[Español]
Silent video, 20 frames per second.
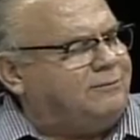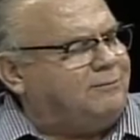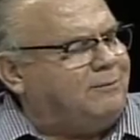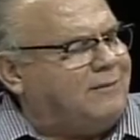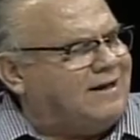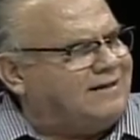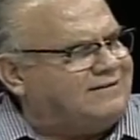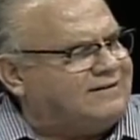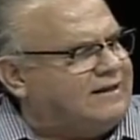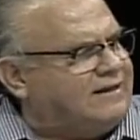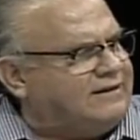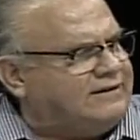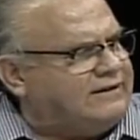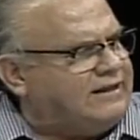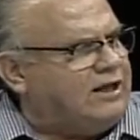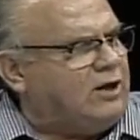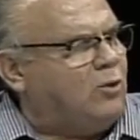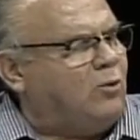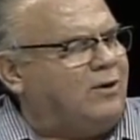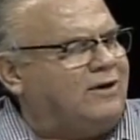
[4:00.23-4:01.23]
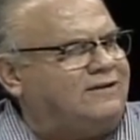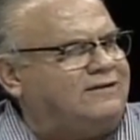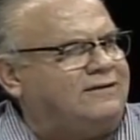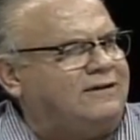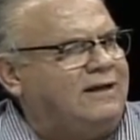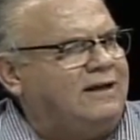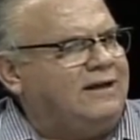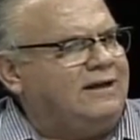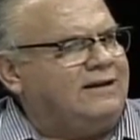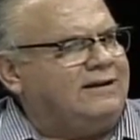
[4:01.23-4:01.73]
más antiguas
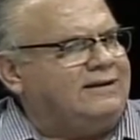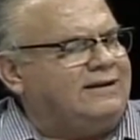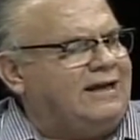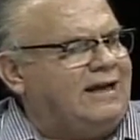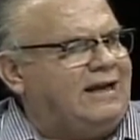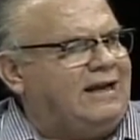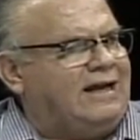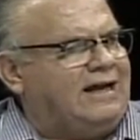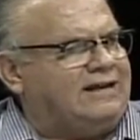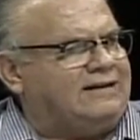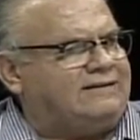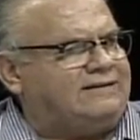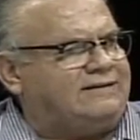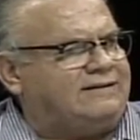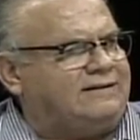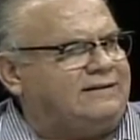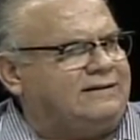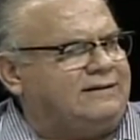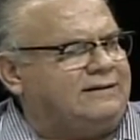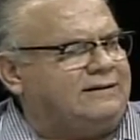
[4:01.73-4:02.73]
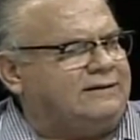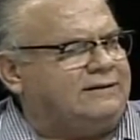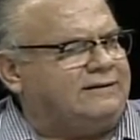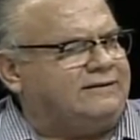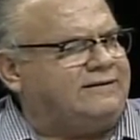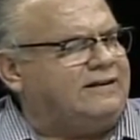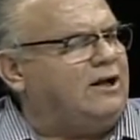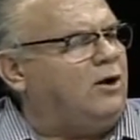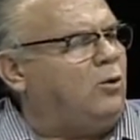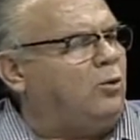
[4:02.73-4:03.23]
de las eh,
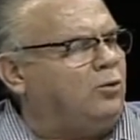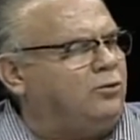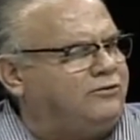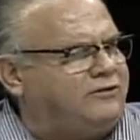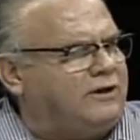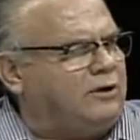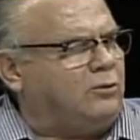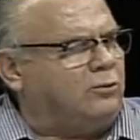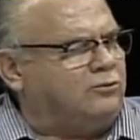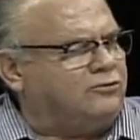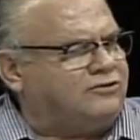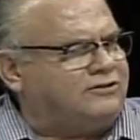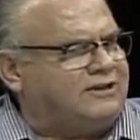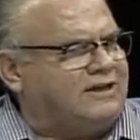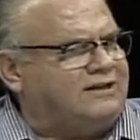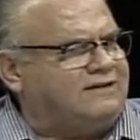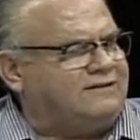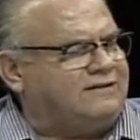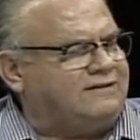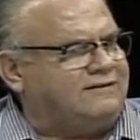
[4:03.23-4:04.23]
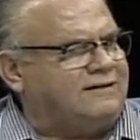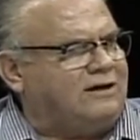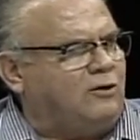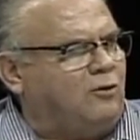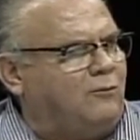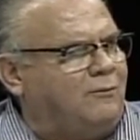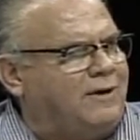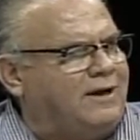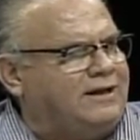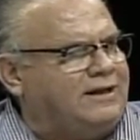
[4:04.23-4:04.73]
circunstancias de la
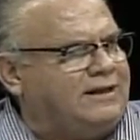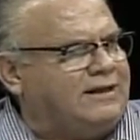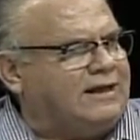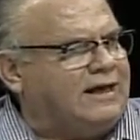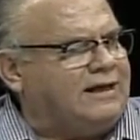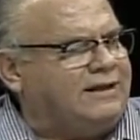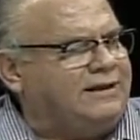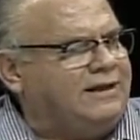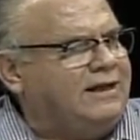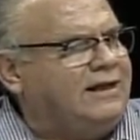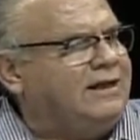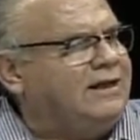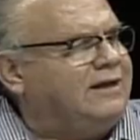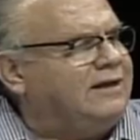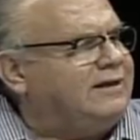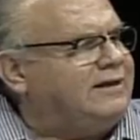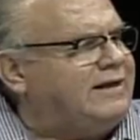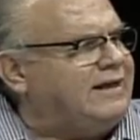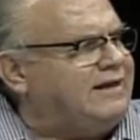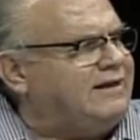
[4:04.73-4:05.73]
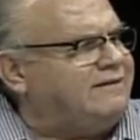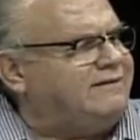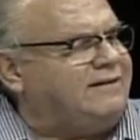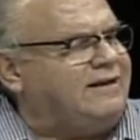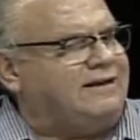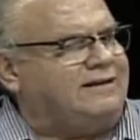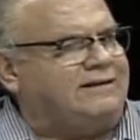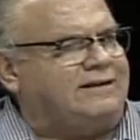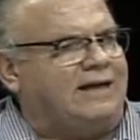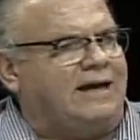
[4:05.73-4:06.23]
humanidad, quieres
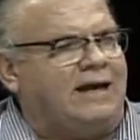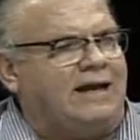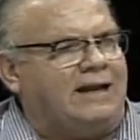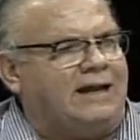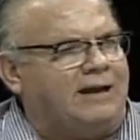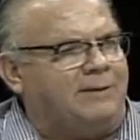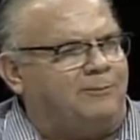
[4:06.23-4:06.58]
irte a la